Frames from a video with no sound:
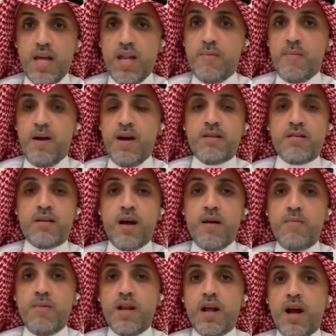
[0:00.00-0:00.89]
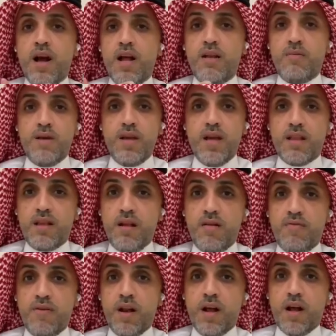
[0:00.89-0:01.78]
يعني مع احترامي لغالبيه
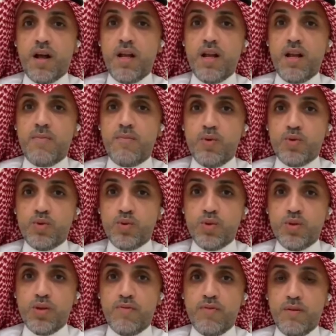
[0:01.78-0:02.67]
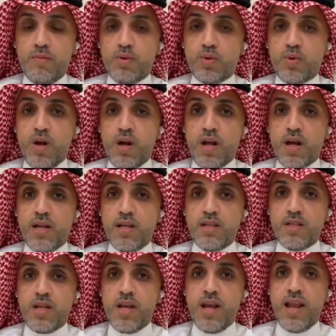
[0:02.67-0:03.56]
الفرق اللي موجوده في البطوله
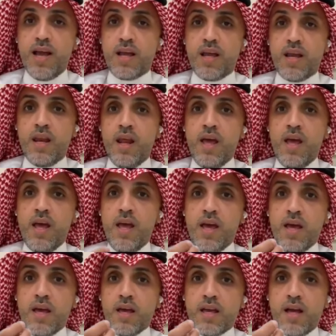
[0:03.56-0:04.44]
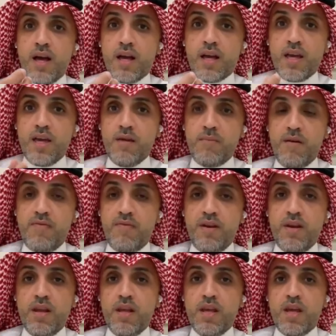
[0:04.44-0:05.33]
الخليجيه لكن كقيمه
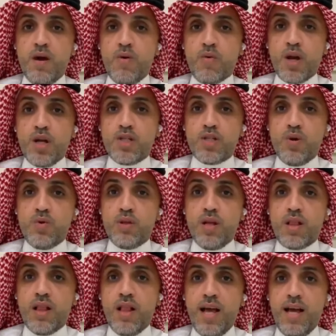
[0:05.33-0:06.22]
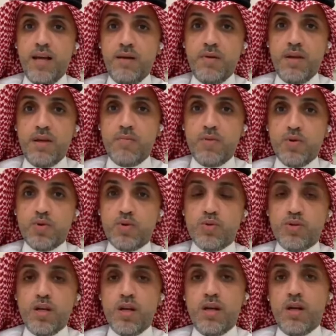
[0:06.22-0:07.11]
فنيه وكجوده لاعبين
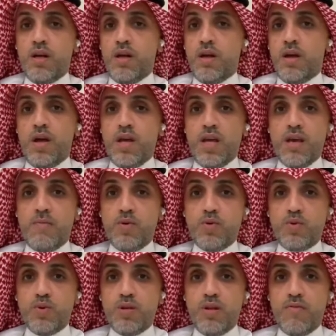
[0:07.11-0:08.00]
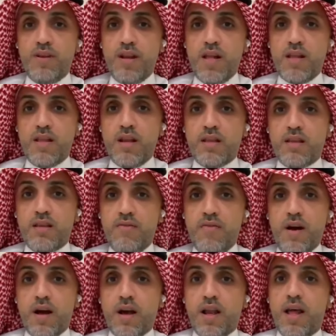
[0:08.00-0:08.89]
موجوده هي موجوده في نادي
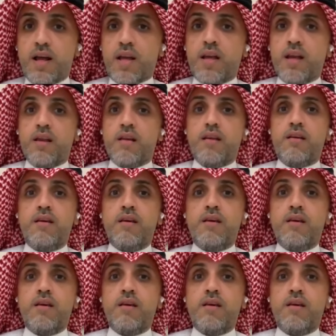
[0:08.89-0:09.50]
الاتفاق لكن